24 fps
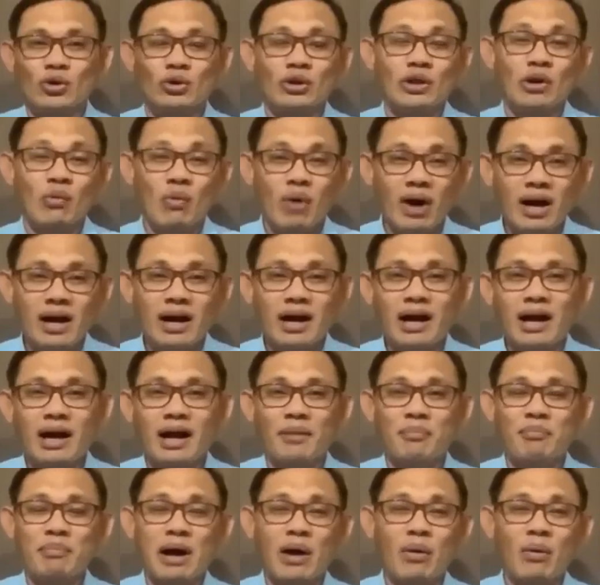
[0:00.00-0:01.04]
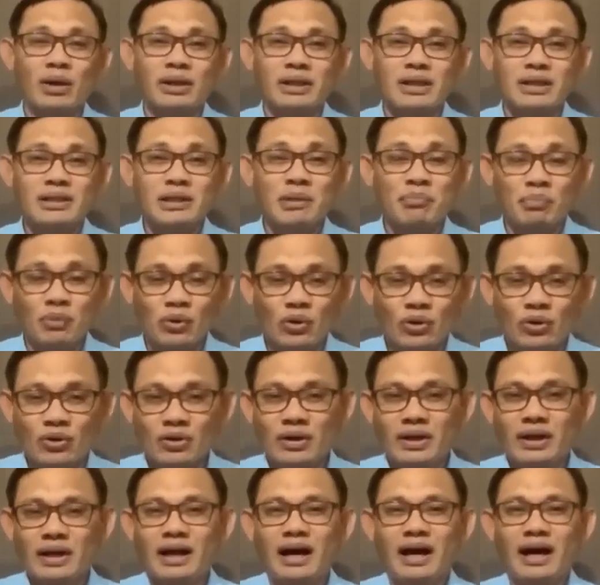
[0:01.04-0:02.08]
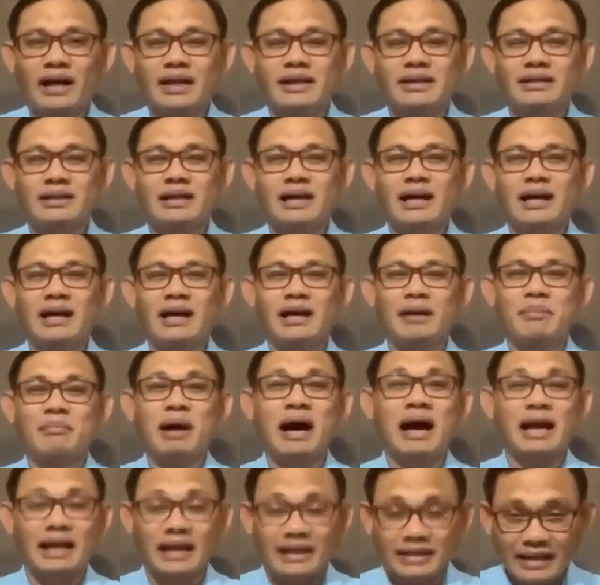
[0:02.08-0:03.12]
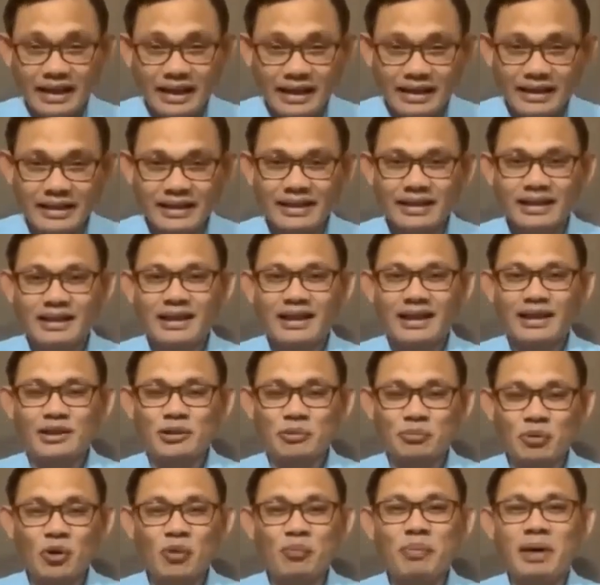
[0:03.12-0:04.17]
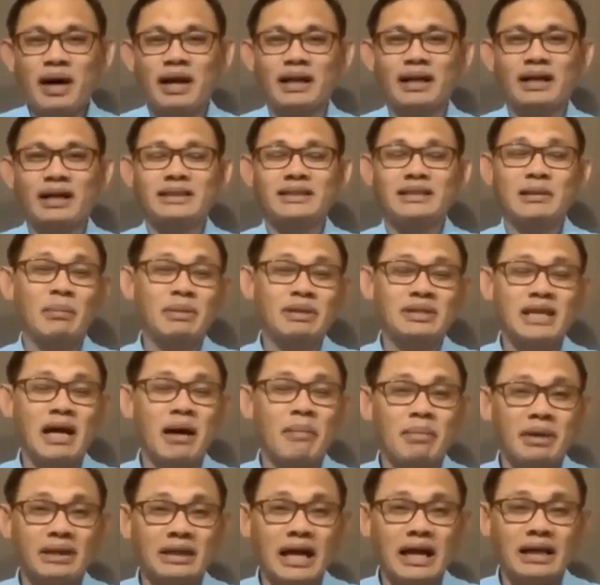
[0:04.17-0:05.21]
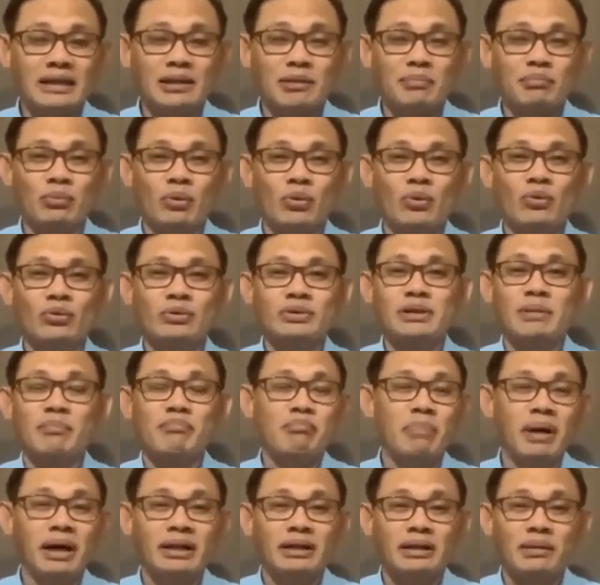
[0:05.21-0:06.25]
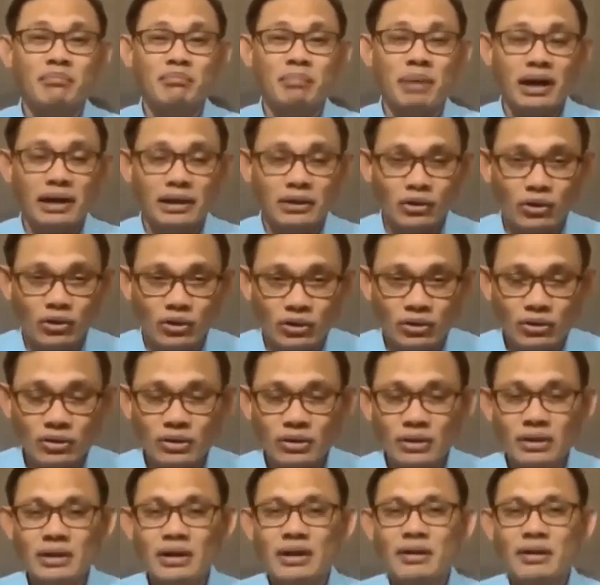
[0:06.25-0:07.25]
So nawa ang bawat isa po ay uh, makarating no po, para sama-sama natin pong sambahin ng Panginoon,